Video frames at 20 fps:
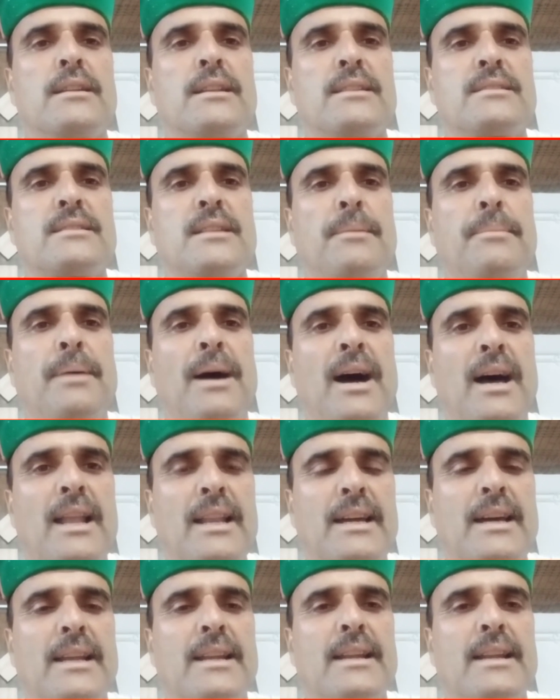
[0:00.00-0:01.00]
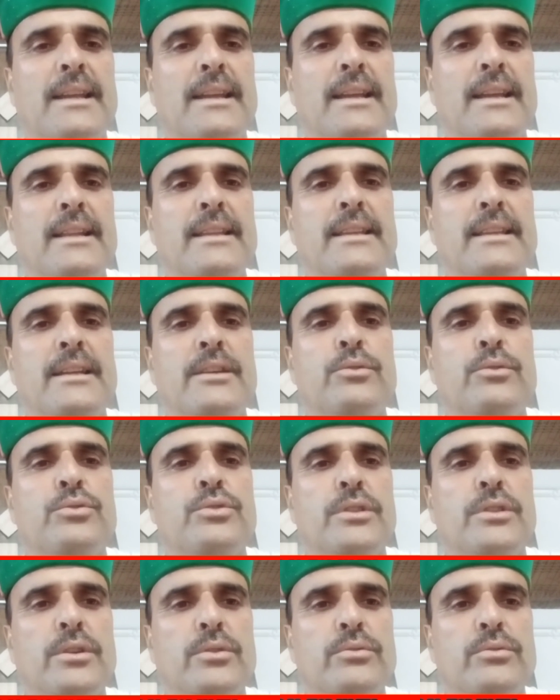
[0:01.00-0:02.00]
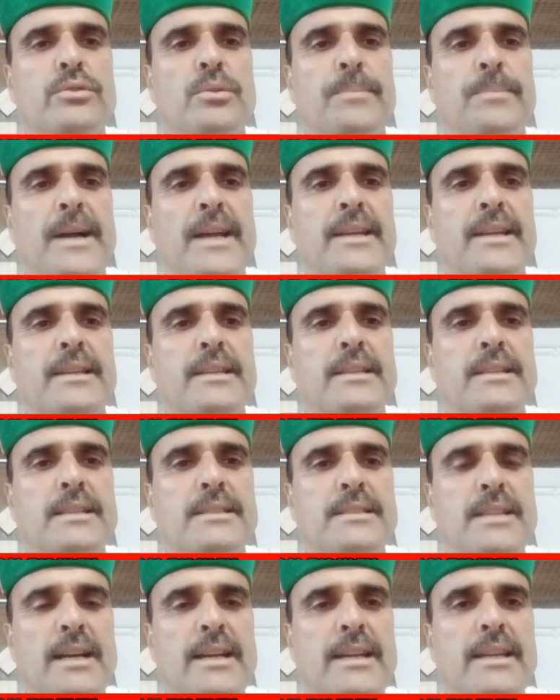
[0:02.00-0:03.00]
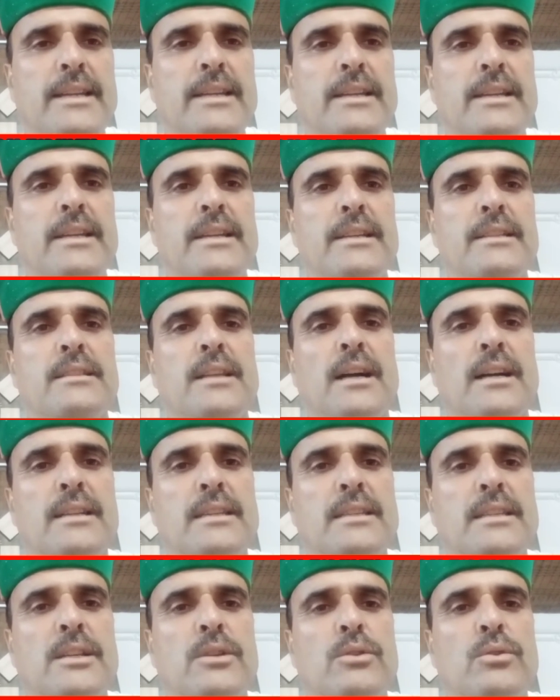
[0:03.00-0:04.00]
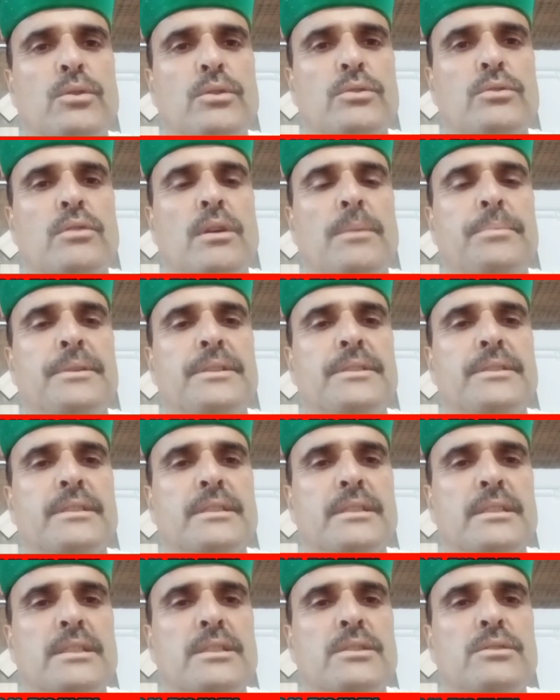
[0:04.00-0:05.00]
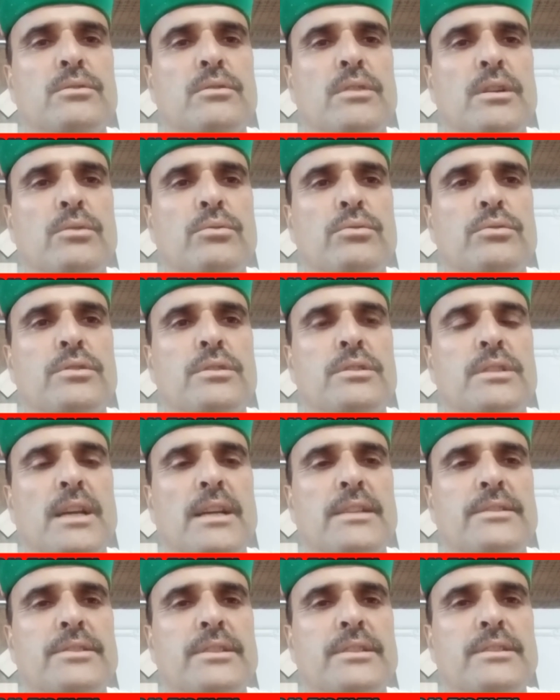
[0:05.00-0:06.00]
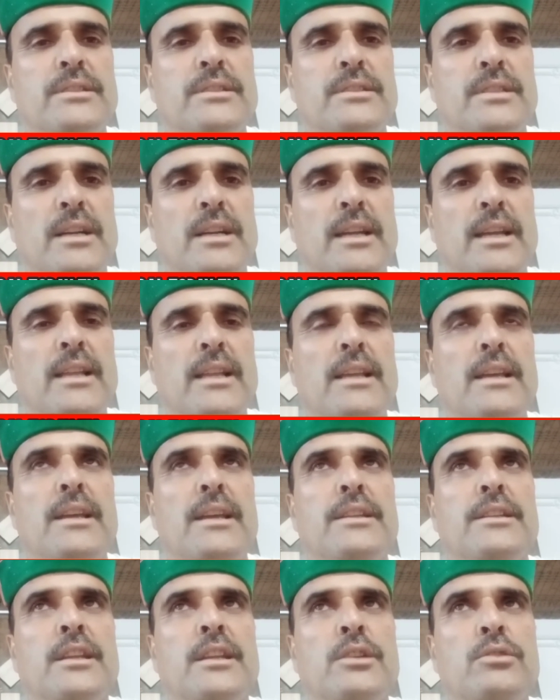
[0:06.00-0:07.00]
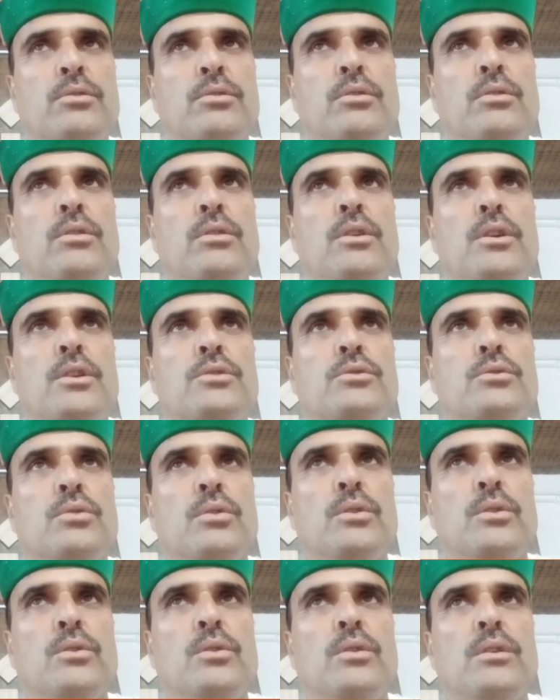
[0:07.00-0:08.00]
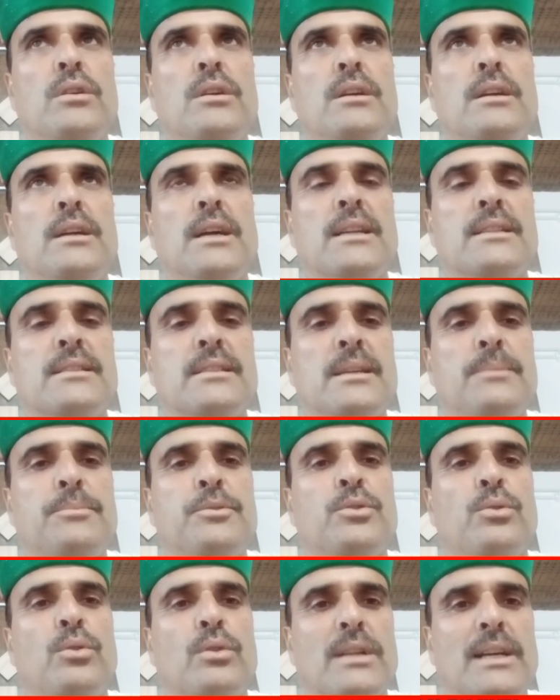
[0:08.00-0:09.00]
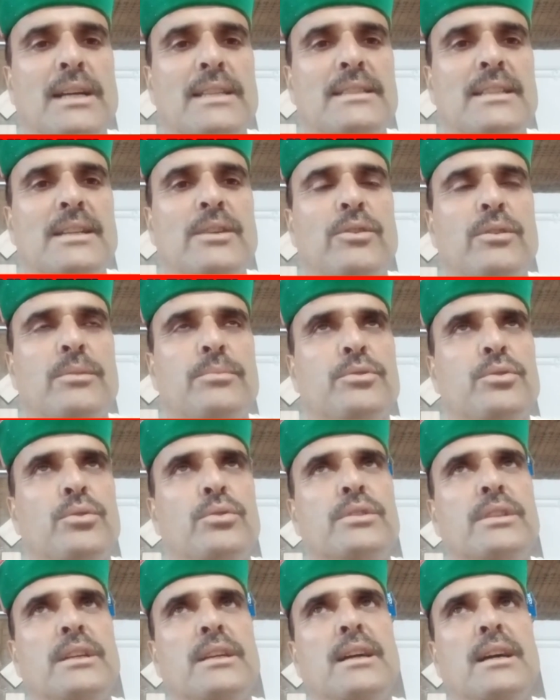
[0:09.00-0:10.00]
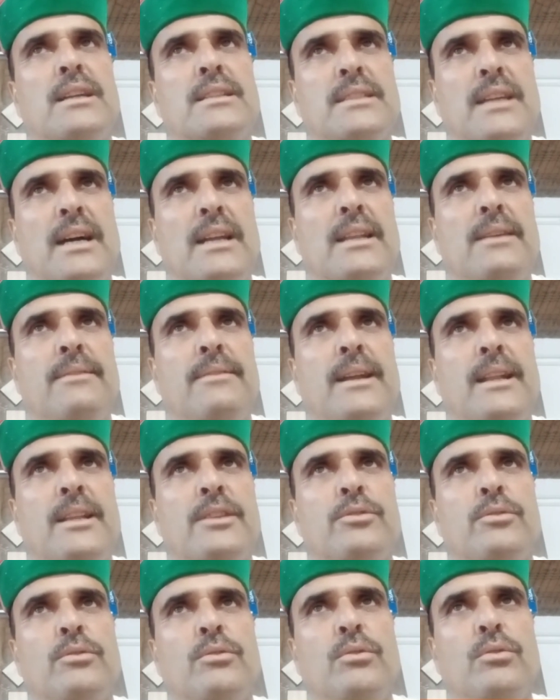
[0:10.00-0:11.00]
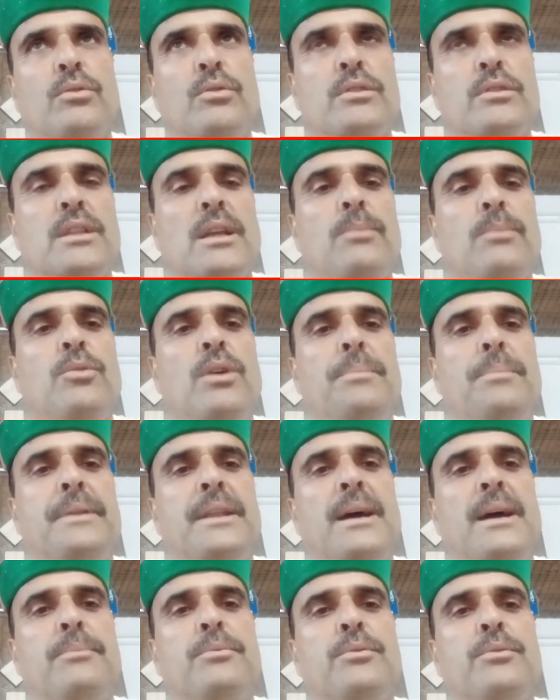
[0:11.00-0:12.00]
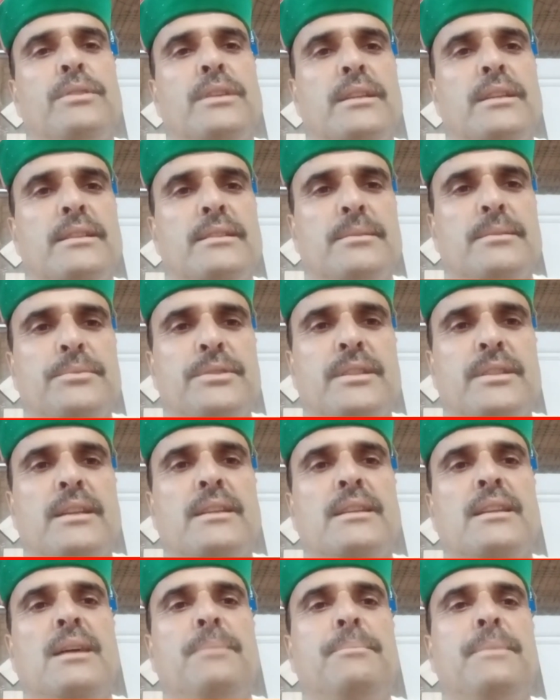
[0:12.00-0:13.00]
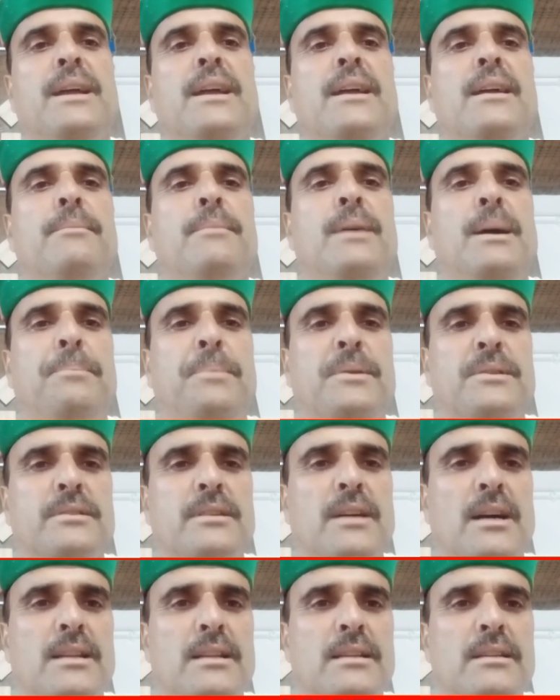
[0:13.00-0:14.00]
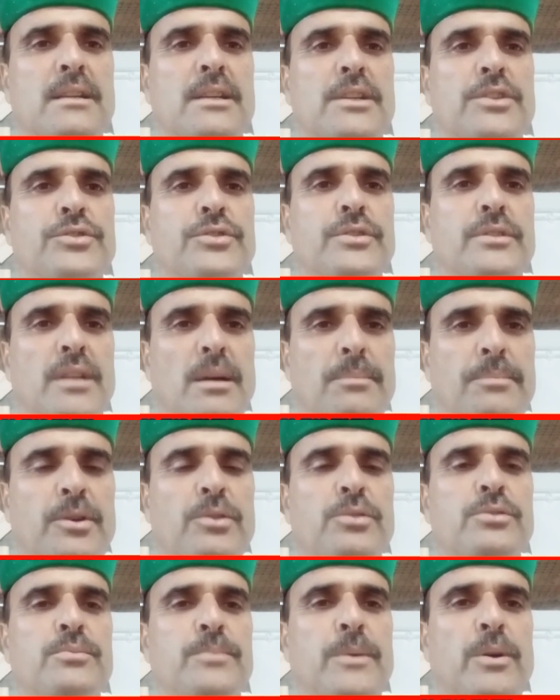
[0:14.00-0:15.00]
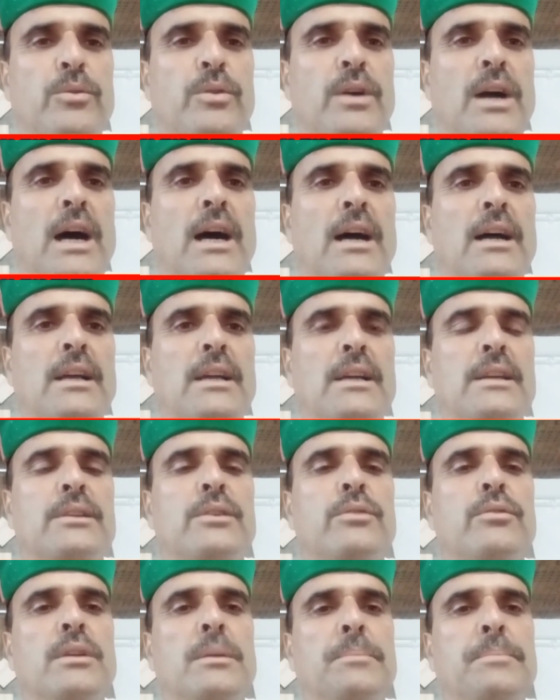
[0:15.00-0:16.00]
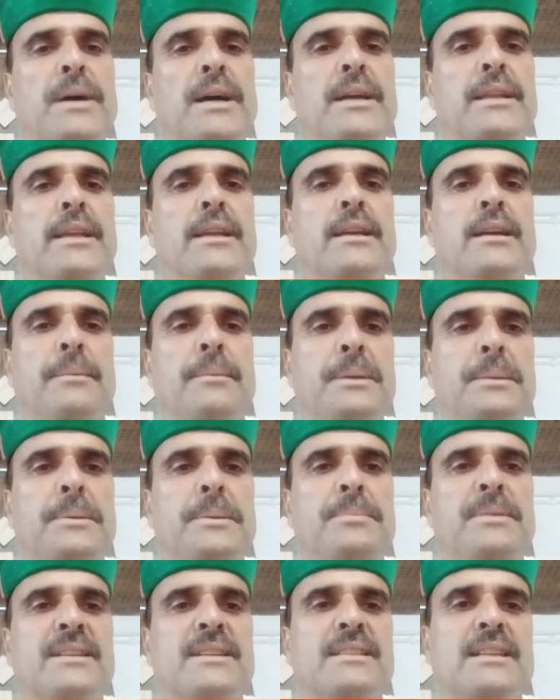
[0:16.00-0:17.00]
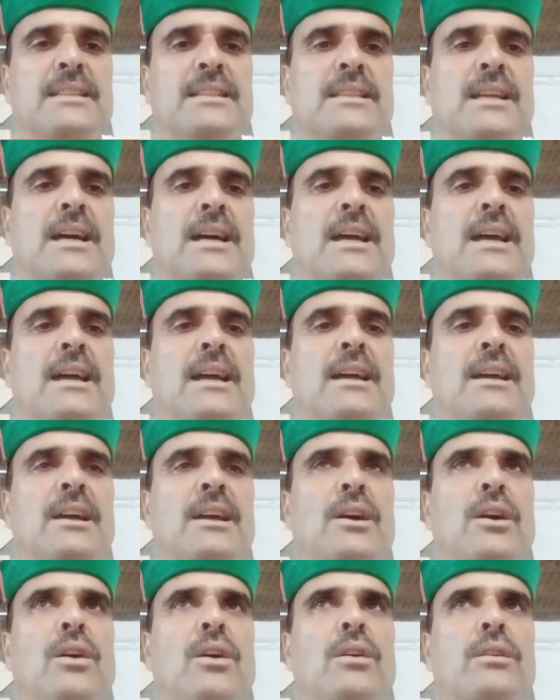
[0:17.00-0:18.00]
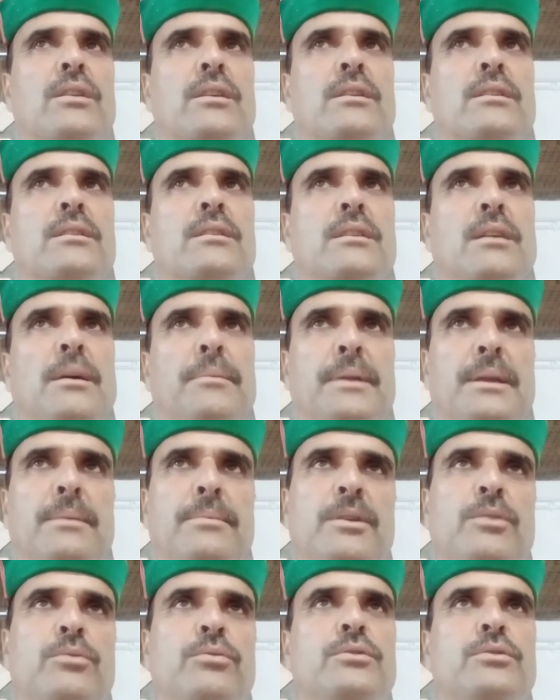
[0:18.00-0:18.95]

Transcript: रास्ता बहाल करने के लिए कुछ ना कुछ उपाय किए जाएं ताकि ये लोग जो है अपनी ज़िंदगी जो है कुछ चैन से जी सकें नहीं तो जो लोग घर से बतौट आते हैं और बतौट से घर जाने वाले जो लोग होते हैं वो अपने आप को ये नहीं समझते कि हमें वापस घर ज़िंदा पहुंच पाऊंगा क्योंकि पानी कभी भी बढ़ जाता है और कभी भी